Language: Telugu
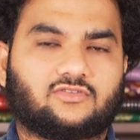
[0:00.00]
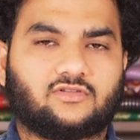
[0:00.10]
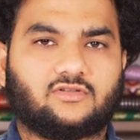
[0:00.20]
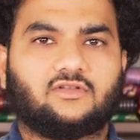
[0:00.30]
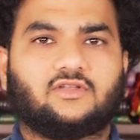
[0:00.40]

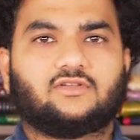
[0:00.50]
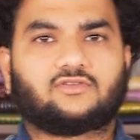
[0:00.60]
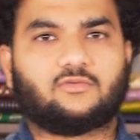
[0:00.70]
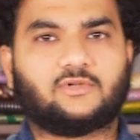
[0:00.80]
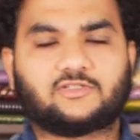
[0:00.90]
వస్తుంది
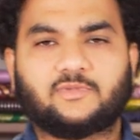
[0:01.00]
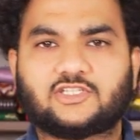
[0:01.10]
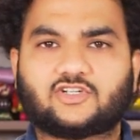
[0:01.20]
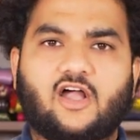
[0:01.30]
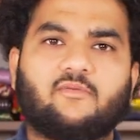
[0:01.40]
సో మంచి
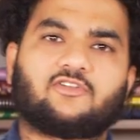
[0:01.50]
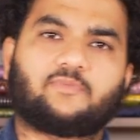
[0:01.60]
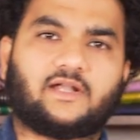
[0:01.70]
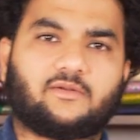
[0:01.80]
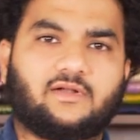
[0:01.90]
మంచి కామెంట్స్
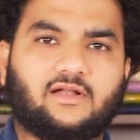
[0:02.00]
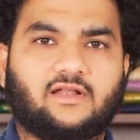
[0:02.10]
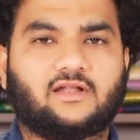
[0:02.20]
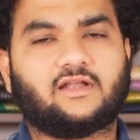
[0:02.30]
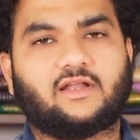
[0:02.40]

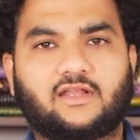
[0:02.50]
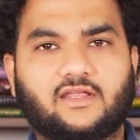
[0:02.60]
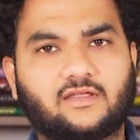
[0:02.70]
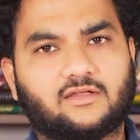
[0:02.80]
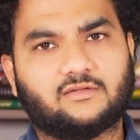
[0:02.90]
పెట్టమన్నానని
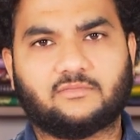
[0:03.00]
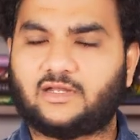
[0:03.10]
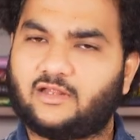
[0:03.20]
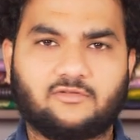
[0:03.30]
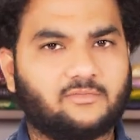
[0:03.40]

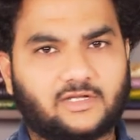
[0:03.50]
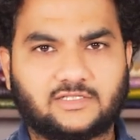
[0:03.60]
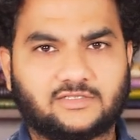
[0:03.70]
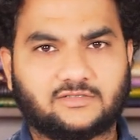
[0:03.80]
మీరేమి